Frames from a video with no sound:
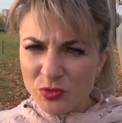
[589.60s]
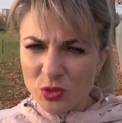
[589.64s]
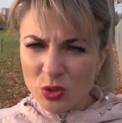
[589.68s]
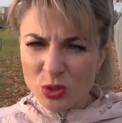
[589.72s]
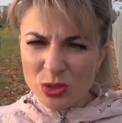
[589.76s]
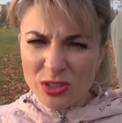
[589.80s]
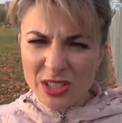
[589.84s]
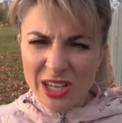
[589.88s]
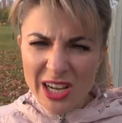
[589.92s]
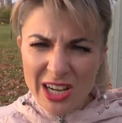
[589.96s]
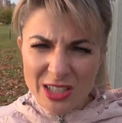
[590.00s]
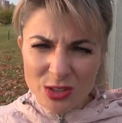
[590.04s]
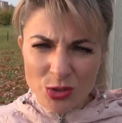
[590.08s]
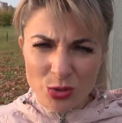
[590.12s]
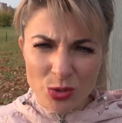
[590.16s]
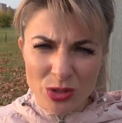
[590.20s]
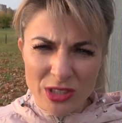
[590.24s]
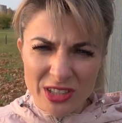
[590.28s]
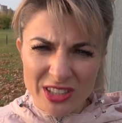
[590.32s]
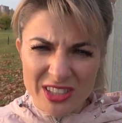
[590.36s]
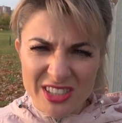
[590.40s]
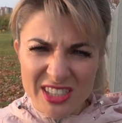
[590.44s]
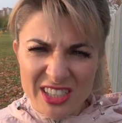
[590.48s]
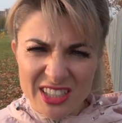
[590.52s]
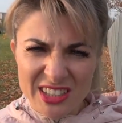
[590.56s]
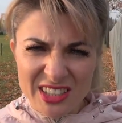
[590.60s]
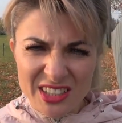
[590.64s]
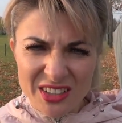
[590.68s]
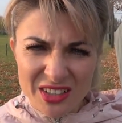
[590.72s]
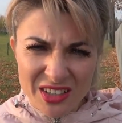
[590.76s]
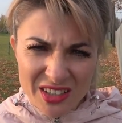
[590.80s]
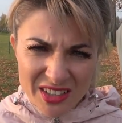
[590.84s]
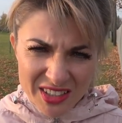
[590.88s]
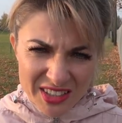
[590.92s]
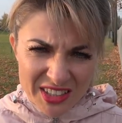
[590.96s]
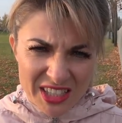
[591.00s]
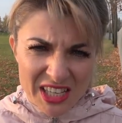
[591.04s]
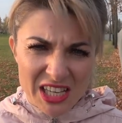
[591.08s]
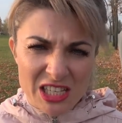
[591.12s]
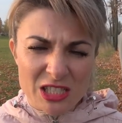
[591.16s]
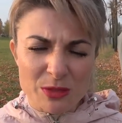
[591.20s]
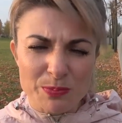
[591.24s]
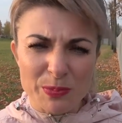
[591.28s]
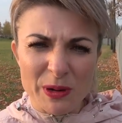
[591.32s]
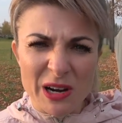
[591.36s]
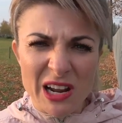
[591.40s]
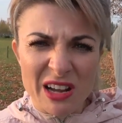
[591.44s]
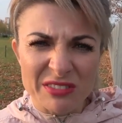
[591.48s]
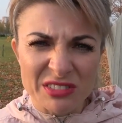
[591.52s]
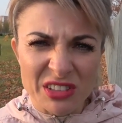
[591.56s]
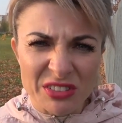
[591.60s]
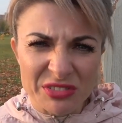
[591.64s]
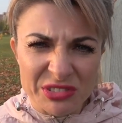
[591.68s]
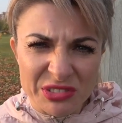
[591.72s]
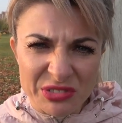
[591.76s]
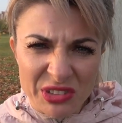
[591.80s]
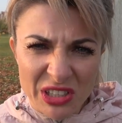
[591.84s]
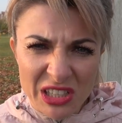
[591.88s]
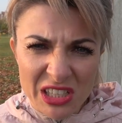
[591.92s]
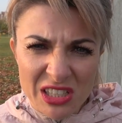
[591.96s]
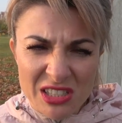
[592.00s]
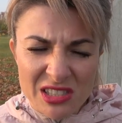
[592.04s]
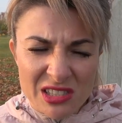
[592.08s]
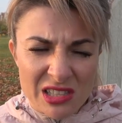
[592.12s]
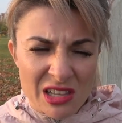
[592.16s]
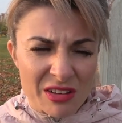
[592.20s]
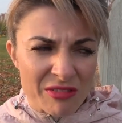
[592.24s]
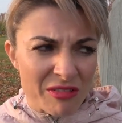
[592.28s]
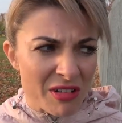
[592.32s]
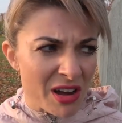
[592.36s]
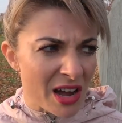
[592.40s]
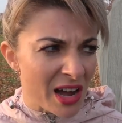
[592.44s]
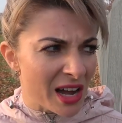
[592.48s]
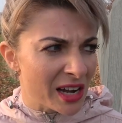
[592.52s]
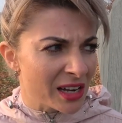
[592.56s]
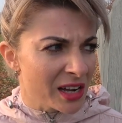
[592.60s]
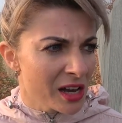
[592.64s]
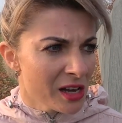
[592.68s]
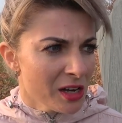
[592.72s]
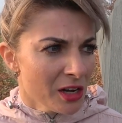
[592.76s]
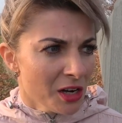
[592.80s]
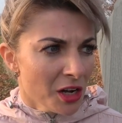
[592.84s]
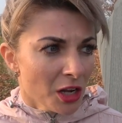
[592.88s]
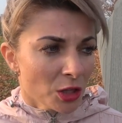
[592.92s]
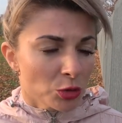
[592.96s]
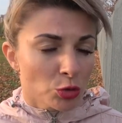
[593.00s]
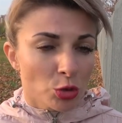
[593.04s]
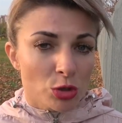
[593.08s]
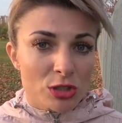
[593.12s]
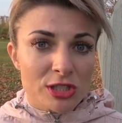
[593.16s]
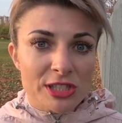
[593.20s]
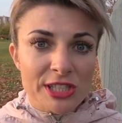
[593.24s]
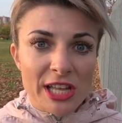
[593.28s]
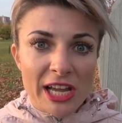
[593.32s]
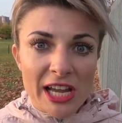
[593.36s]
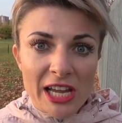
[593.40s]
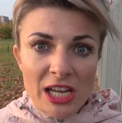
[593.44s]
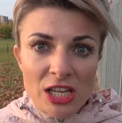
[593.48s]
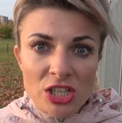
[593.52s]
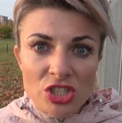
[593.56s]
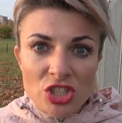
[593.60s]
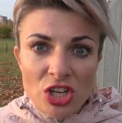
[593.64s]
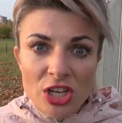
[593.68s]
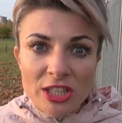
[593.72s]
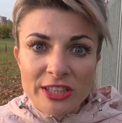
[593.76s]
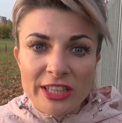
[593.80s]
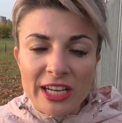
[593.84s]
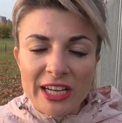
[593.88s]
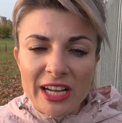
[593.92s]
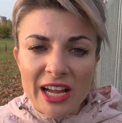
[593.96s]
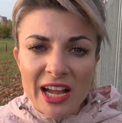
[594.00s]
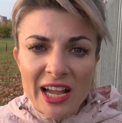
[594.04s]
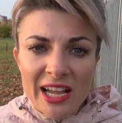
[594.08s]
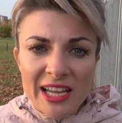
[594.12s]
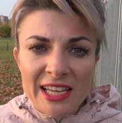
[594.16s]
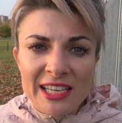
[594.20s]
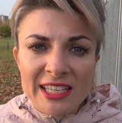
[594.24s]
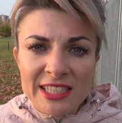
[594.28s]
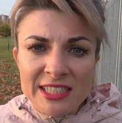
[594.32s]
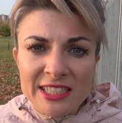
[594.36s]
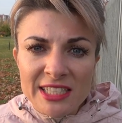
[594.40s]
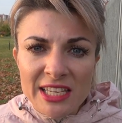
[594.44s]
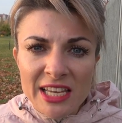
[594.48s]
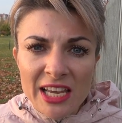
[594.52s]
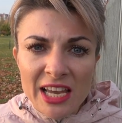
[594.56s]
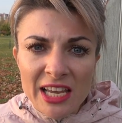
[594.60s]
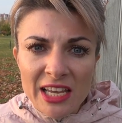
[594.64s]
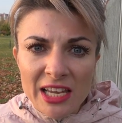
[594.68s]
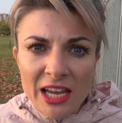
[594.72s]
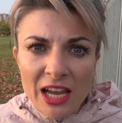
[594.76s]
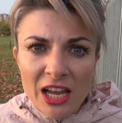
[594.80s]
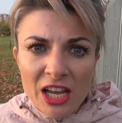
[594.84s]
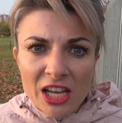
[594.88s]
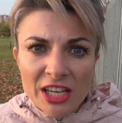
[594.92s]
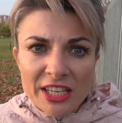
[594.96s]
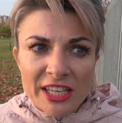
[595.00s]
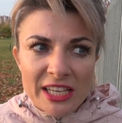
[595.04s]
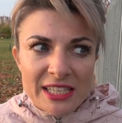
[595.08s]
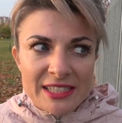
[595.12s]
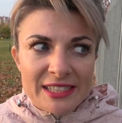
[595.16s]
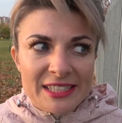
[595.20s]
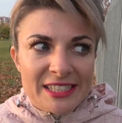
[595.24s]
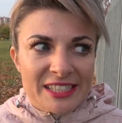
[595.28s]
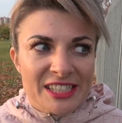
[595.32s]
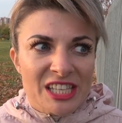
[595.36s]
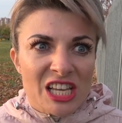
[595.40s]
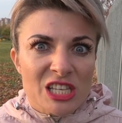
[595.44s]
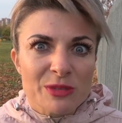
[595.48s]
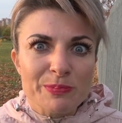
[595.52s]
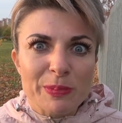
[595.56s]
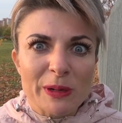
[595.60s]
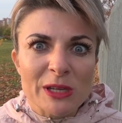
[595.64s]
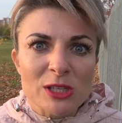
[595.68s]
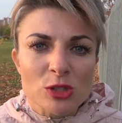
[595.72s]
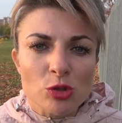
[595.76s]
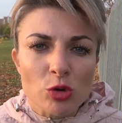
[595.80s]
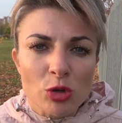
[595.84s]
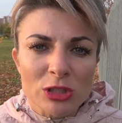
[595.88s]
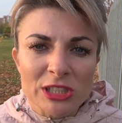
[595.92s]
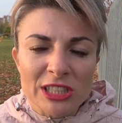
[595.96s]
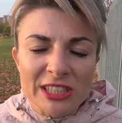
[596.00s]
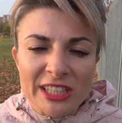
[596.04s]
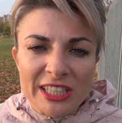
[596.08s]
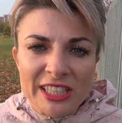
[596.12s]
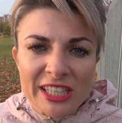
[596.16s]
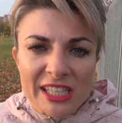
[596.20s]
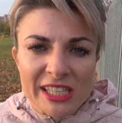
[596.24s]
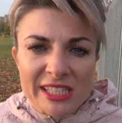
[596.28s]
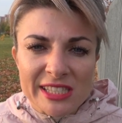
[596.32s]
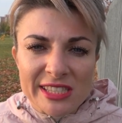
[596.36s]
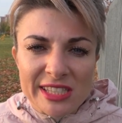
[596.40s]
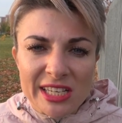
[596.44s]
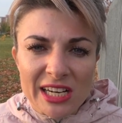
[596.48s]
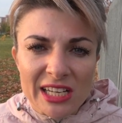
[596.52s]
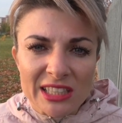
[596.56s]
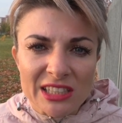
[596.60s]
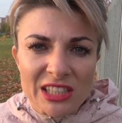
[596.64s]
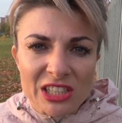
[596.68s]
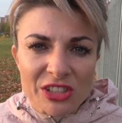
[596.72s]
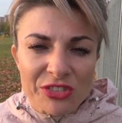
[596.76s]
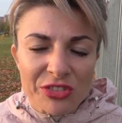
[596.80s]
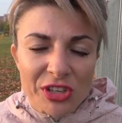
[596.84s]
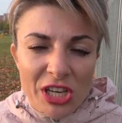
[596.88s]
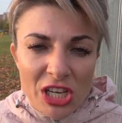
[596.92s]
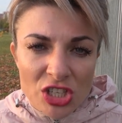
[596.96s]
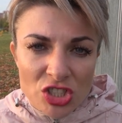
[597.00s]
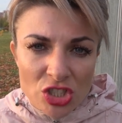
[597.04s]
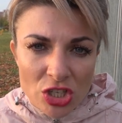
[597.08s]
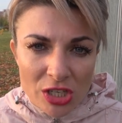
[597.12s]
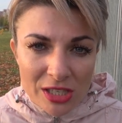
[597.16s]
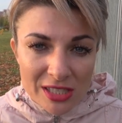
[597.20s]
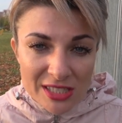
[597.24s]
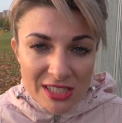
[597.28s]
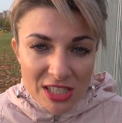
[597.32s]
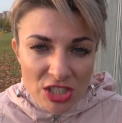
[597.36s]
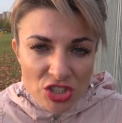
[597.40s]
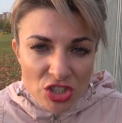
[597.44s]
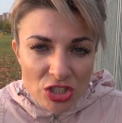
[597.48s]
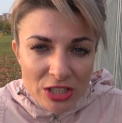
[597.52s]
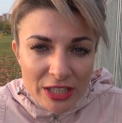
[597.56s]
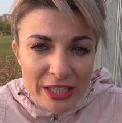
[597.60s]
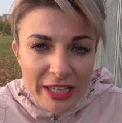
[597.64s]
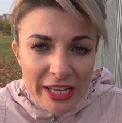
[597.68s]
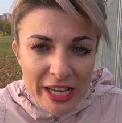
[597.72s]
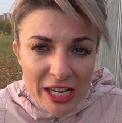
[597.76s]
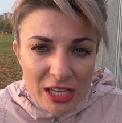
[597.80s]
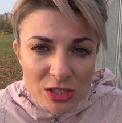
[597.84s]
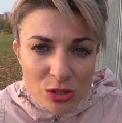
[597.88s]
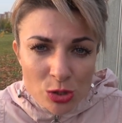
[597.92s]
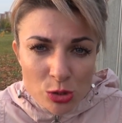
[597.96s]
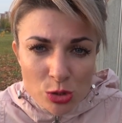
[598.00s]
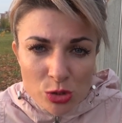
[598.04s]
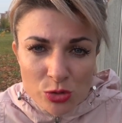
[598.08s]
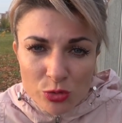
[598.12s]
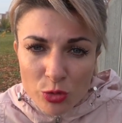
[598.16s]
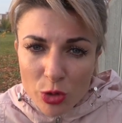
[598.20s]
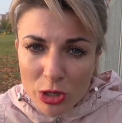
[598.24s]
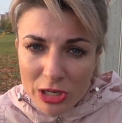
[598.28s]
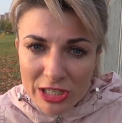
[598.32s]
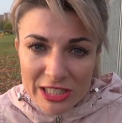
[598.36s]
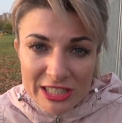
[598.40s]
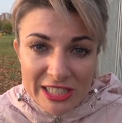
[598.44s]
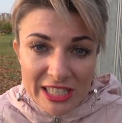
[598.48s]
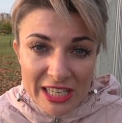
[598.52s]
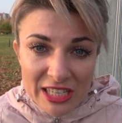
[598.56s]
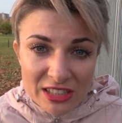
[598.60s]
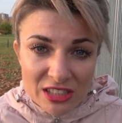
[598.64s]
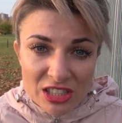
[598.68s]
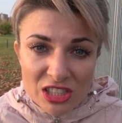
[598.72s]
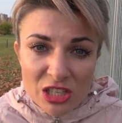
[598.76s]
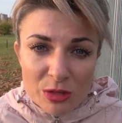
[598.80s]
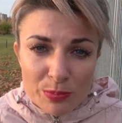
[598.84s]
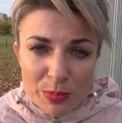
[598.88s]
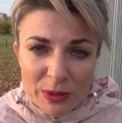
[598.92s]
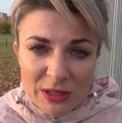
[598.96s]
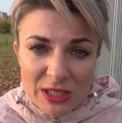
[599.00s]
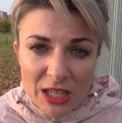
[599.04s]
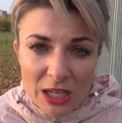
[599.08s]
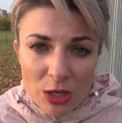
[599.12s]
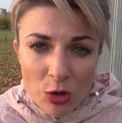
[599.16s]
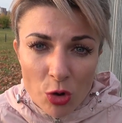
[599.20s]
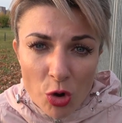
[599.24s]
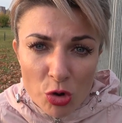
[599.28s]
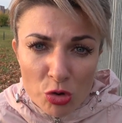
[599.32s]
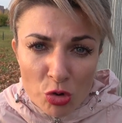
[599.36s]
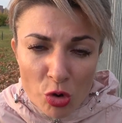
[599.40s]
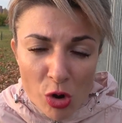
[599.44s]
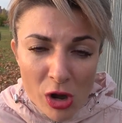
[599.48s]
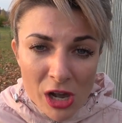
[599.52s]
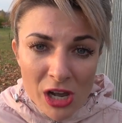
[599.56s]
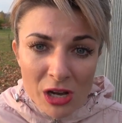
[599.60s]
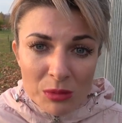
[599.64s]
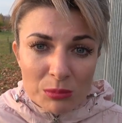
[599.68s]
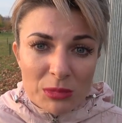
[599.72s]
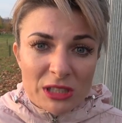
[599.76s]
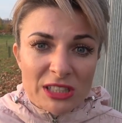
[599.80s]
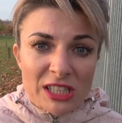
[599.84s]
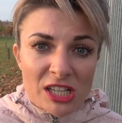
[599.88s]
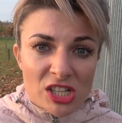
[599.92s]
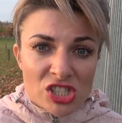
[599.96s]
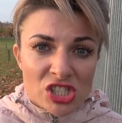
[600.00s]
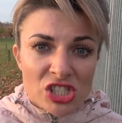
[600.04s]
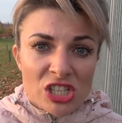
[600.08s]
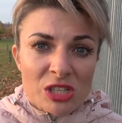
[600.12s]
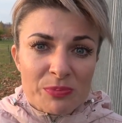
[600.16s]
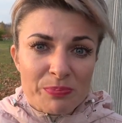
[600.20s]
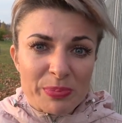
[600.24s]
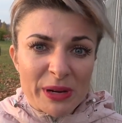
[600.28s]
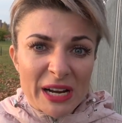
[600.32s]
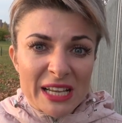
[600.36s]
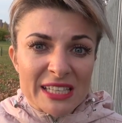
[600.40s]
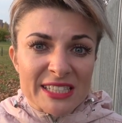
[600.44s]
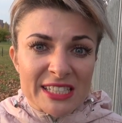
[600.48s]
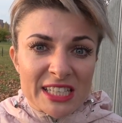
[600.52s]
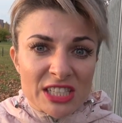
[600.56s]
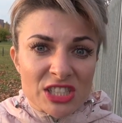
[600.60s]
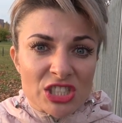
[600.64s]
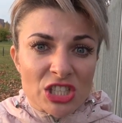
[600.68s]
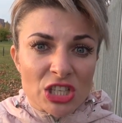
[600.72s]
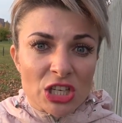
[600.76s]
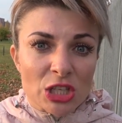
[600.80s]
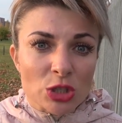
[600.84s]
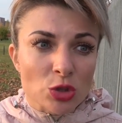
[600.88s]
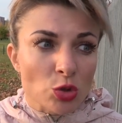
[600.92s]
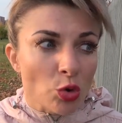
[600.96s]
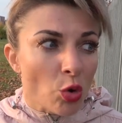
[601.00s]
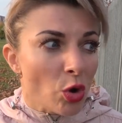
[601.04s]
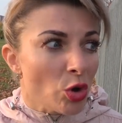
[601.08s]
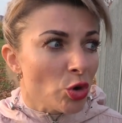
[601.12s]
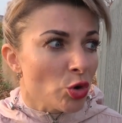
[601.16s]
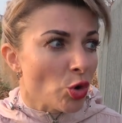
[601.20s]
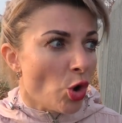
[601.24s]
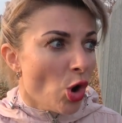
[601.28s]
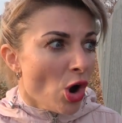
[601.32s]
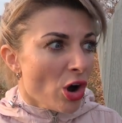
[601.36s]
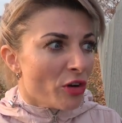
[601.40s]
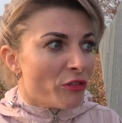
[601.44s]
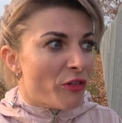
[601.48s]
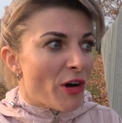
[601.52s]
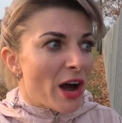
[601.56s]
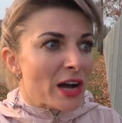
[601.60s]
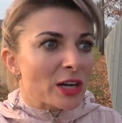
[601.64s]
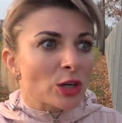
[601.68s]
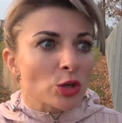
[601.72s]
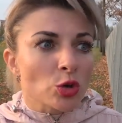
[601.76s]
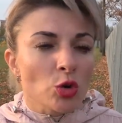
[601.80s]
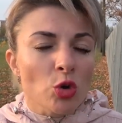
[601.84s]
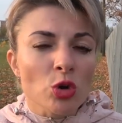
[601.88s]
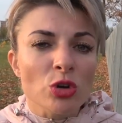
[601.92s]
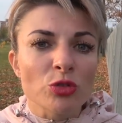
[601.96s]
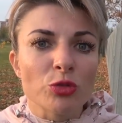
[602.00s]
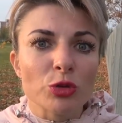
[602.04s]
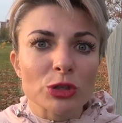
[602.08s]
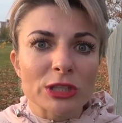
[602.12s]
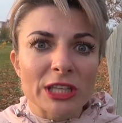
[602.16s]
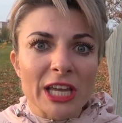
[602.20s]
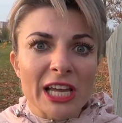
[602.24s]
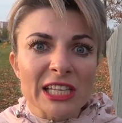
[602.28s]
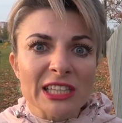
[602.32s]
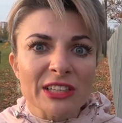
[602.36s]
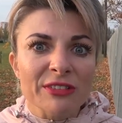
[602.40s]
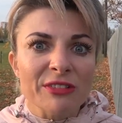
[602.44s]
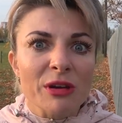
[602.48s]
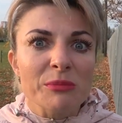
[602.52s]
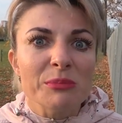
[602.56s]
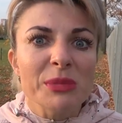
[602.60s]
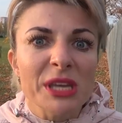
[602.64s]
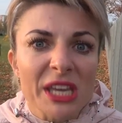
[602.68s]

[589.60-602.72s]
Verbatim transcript: Ну да, Толик, где-то есть правда в твоих словах. Но знаешь, такая идея. Если здесь происходят такие странные вещи, значит Лексус твой где-то неподалеку. Мы должны пройти территорию во вокруг вот этого